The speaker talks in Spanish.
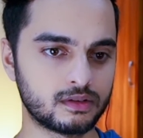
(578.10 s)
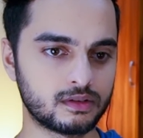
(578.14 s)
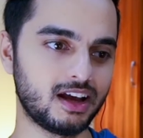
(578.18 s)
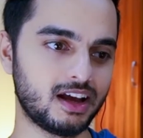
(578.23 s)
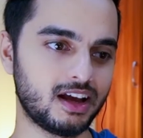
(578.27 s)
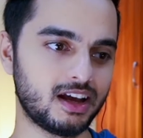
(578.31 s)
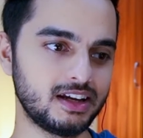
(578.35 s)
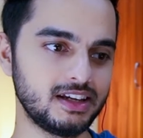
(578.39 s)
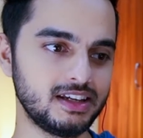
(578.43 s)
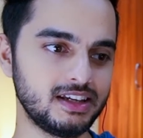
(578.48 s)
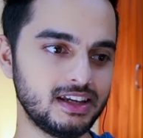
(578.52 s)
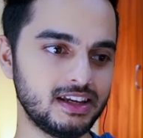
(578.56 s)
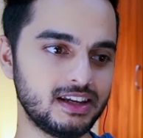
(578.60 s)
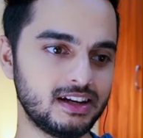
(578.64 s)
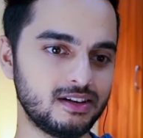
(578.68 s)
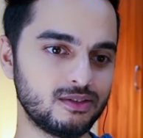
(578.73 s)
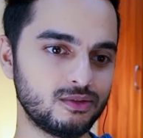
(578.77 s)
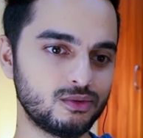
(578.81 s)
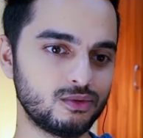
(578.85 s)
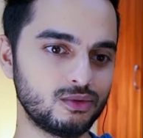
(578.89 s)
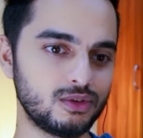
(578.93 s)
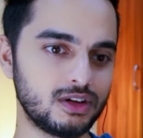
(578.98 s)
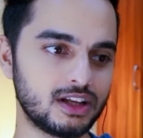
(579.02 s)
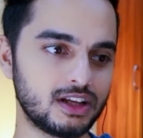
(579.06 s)
Ahí en
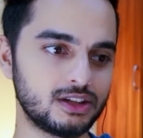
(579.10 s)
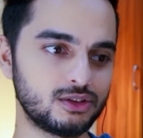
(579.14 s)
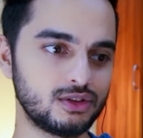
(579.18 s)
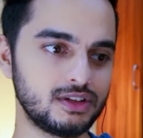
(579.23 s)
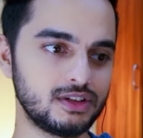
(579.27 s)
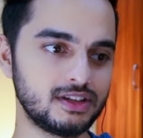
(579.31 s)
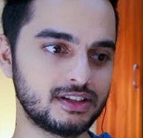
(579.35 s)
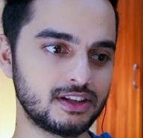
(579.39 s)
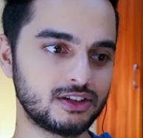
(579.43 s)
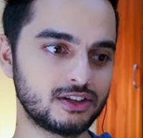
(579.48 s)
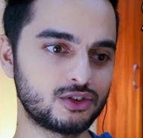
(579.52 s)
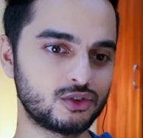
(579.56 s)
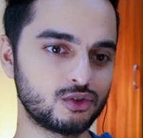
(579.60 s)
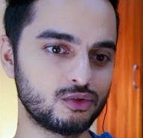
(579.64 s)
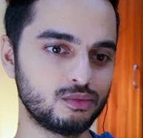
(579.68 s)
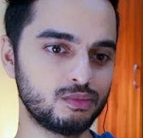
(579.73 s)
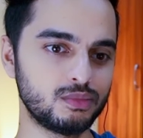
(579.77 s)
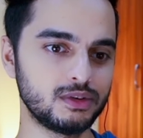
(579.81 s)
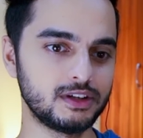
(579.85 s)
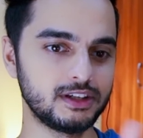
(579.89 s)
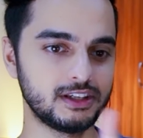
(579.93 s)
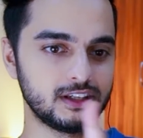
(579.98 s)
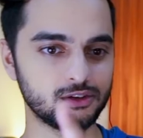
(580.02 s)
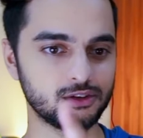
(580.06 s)
un lado dice Shub
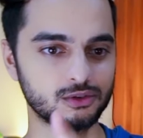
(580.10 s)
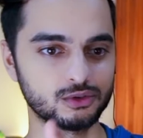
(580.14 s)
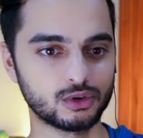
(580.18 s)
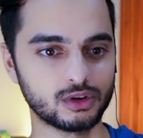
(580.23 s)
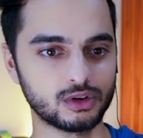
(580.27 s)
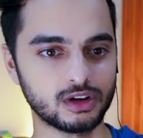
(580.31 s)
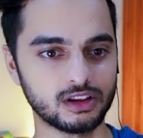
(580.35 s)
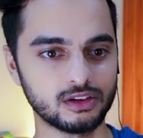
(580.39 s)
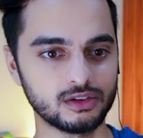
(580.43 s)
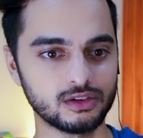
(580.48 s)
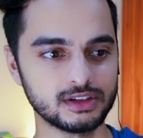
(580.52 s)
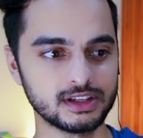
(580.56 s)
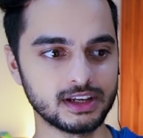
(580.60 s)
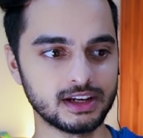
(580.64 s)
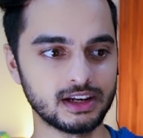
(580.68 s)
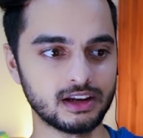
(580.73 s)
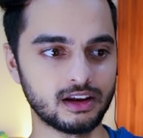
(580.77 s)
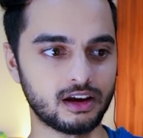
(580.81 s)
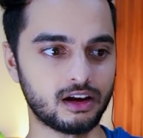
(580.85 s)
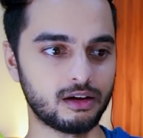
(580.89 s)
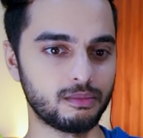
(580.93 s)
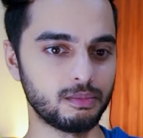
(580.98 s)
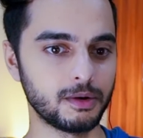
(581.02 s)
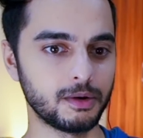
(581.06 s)
y otro lado dice
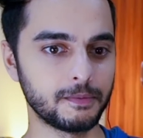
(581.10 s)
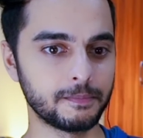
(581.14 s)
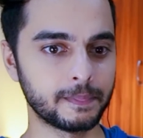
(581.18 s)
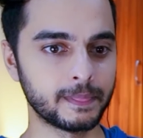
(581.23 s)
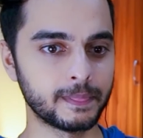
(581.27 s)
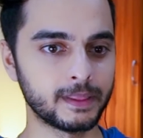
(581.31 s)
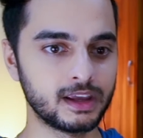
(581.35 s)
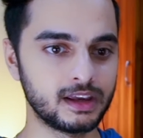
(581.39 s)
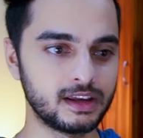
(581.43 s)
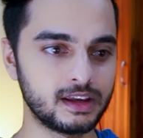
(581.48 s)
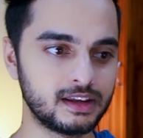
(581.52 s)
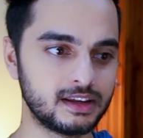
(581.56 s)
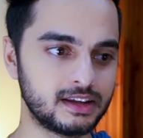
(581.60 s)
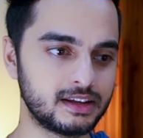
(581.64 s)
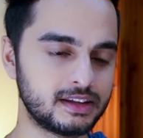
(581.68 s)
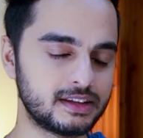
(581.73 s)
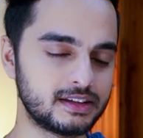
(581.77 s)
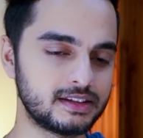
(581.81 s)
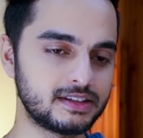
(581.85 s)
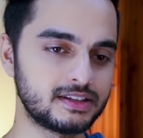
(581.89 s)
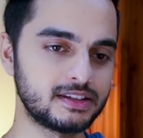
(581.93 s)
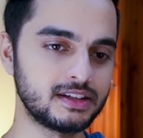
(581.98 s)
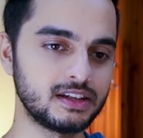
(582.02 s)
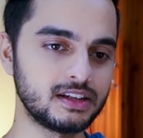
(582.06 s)
Lab.
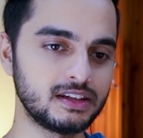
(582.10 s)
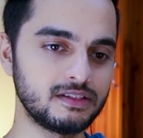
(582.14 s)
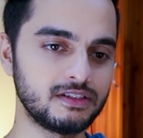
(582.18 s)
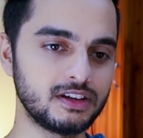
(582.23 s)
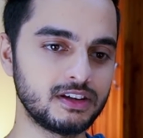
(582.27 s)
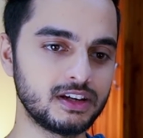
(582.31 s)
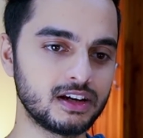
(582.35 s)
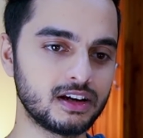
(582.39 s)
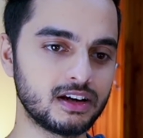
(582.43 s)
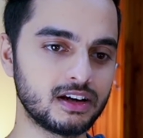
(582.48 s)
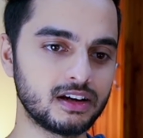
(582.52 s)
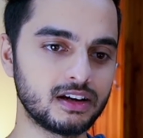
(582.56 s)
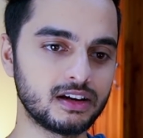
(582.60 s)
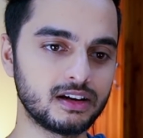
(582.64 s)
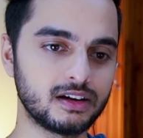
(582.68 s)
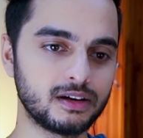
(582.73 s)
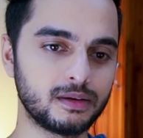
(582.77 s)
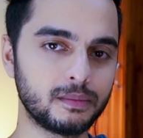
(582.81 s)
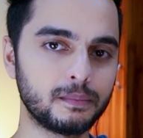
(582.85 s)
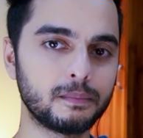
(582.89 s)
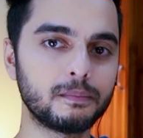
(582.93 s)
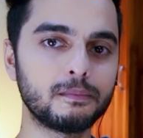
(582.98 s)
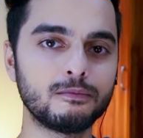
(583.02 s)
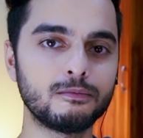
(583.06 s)
Significa
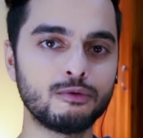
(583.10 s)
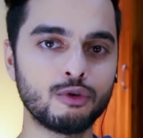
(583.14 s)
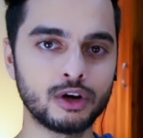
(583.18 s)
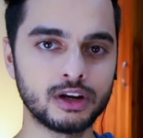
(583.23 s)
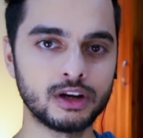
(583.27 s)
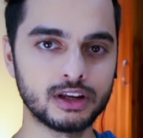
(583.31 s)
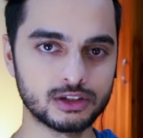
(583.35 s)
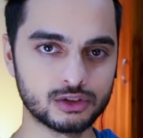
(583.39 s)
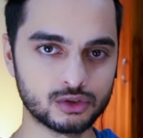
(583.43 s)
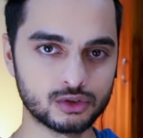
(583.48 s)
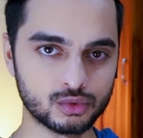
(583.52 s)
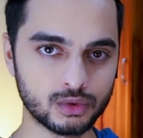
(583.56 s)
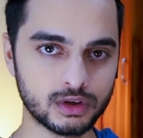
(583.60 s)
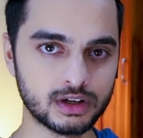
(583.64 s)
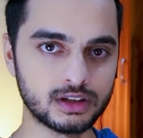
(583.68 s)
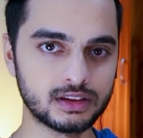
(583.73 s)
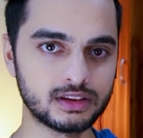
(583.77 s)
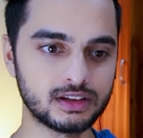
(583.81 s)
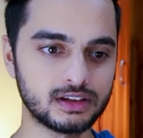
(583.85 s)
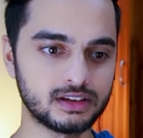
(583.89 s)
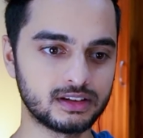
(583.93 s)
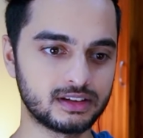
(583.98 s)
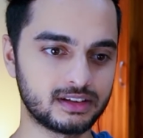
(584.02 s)
buena suerte.